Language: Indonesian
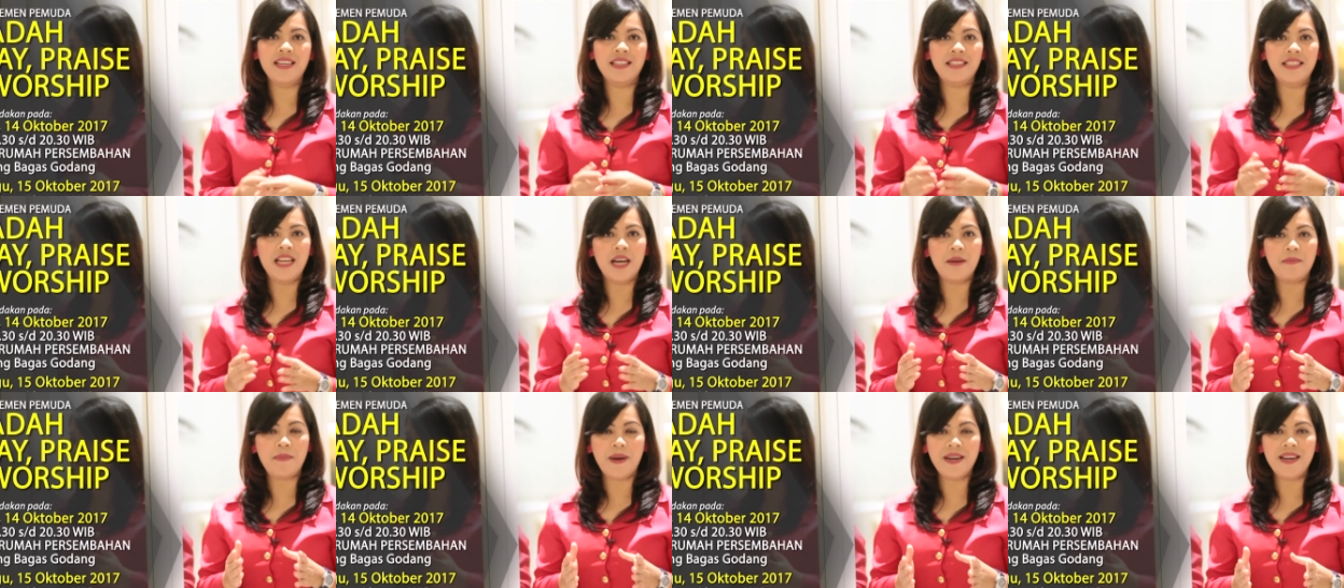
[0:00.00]

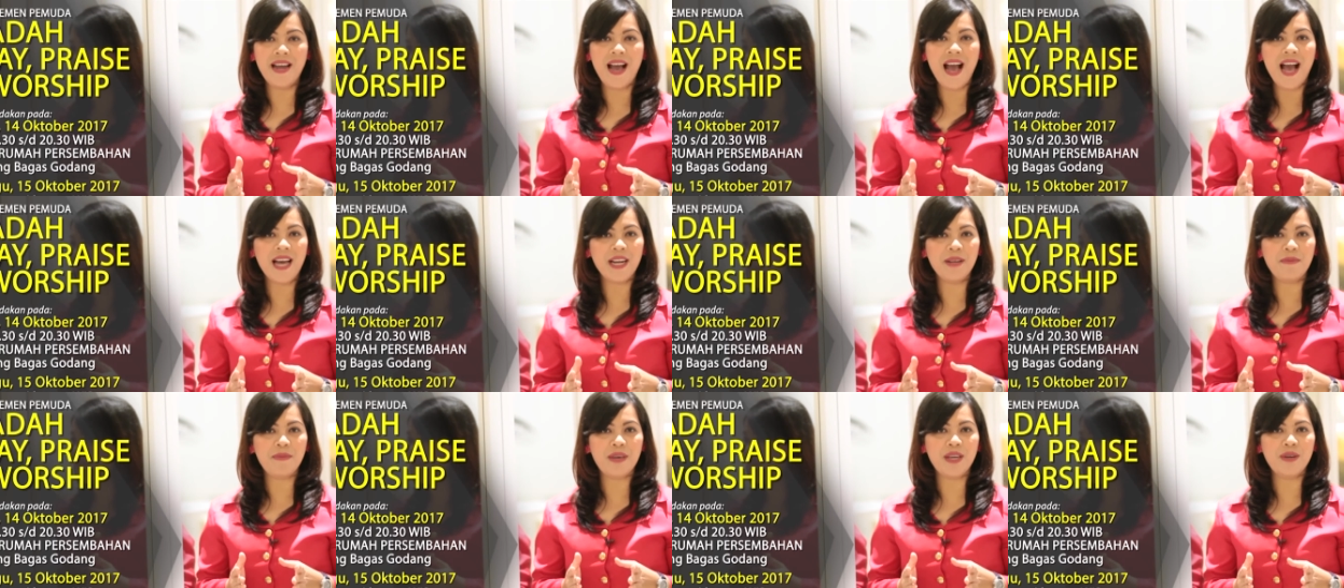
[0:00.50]
dan pada
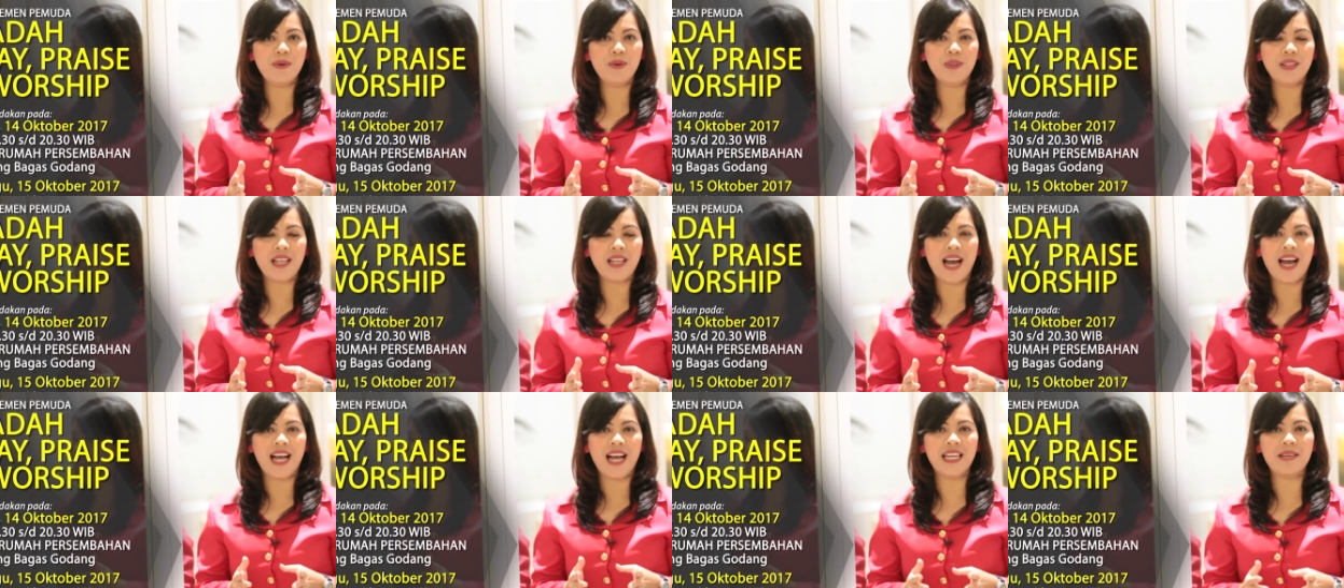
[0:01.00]
hari Minggu
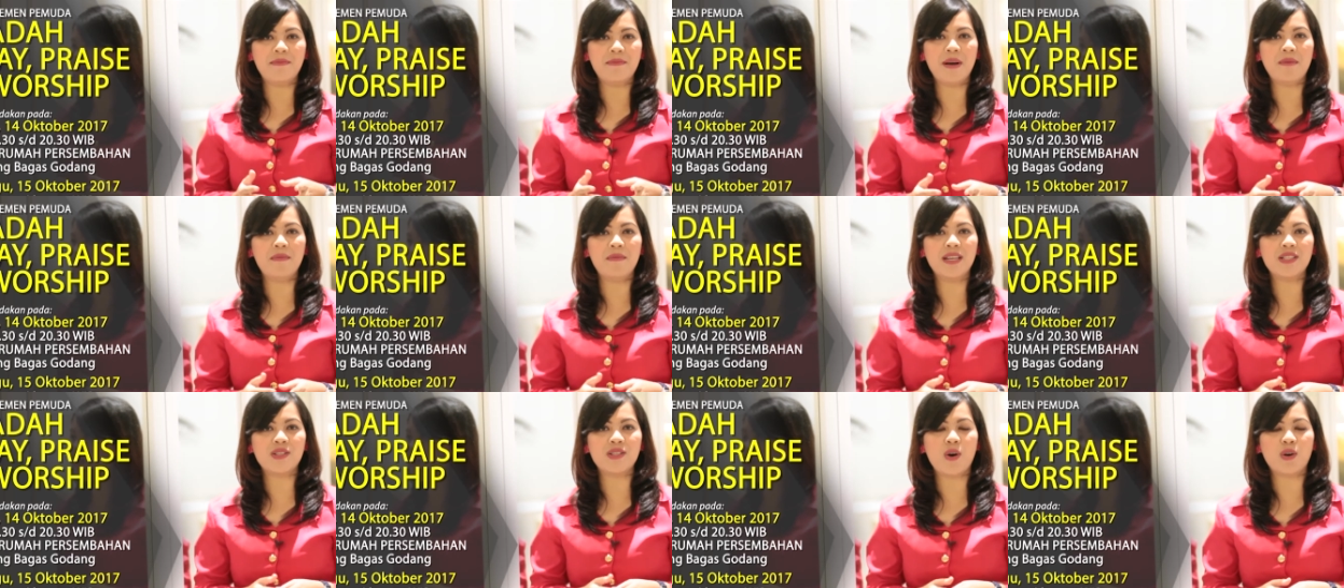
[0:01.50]
tanggal
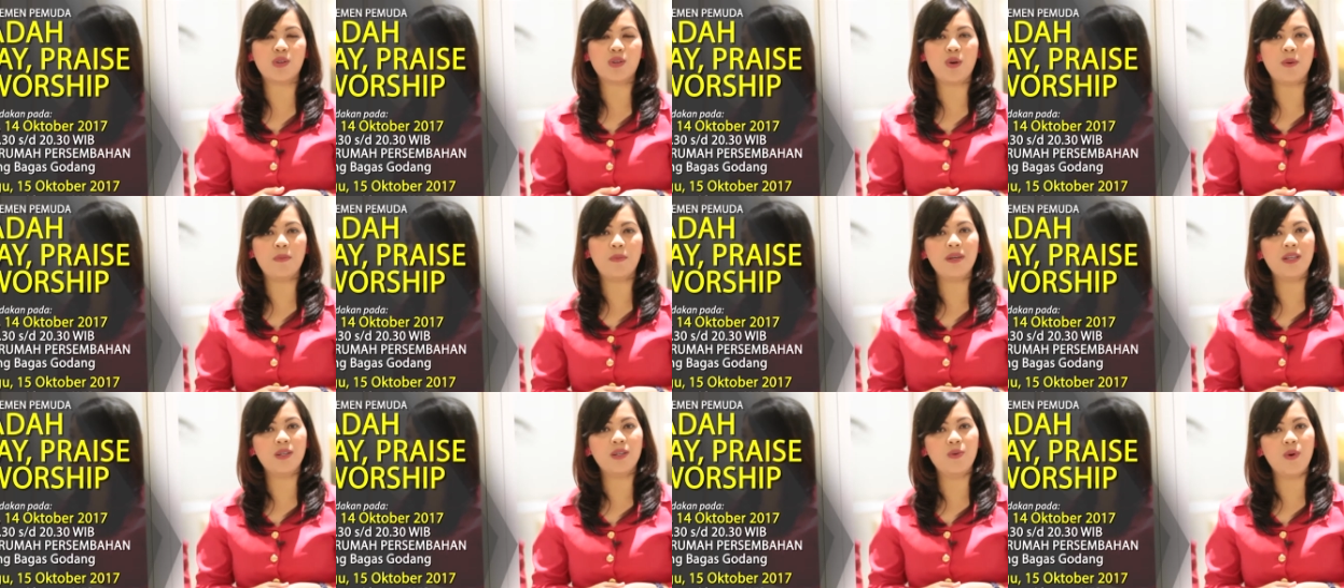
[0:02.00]
15
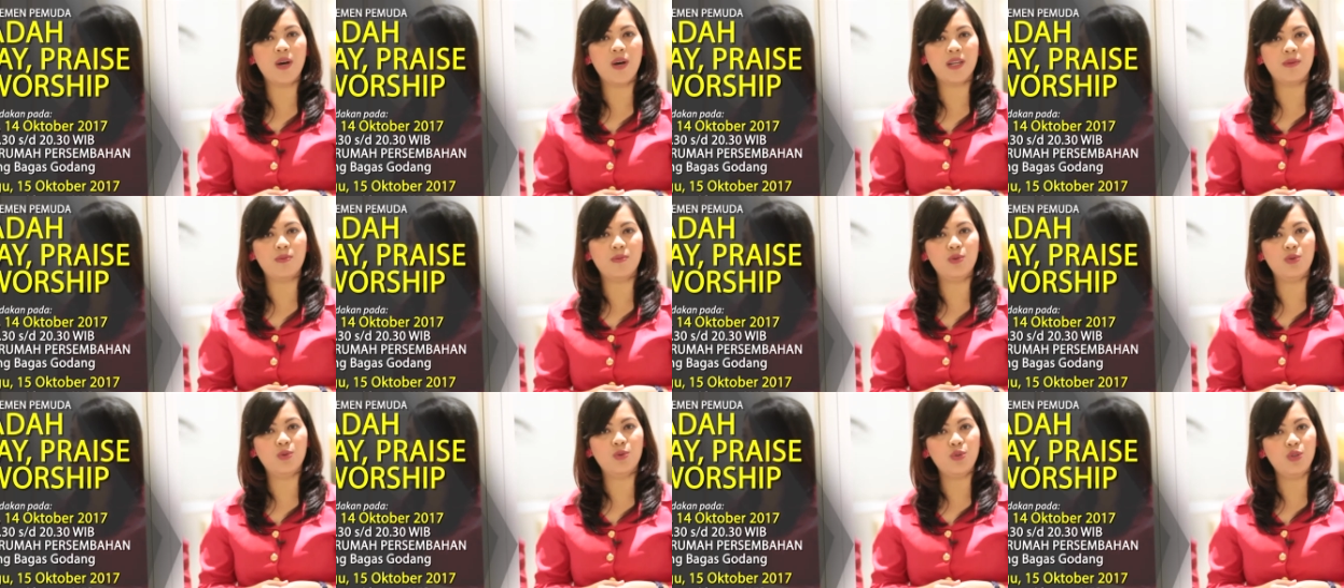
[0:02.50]
Oktober
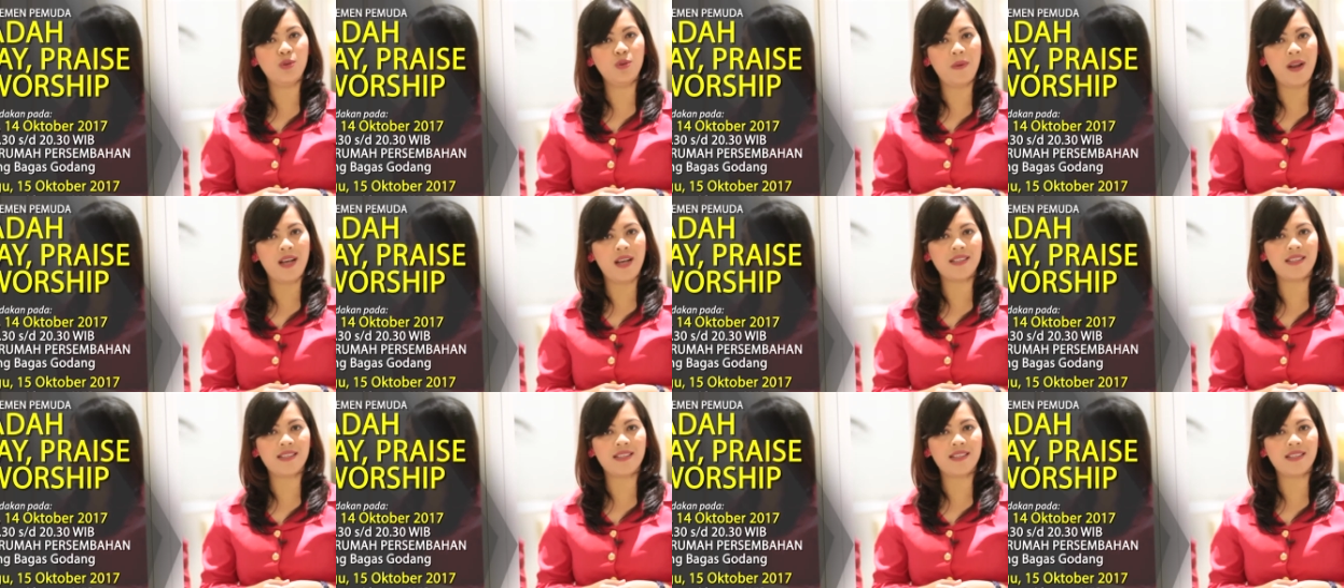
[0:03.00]
2017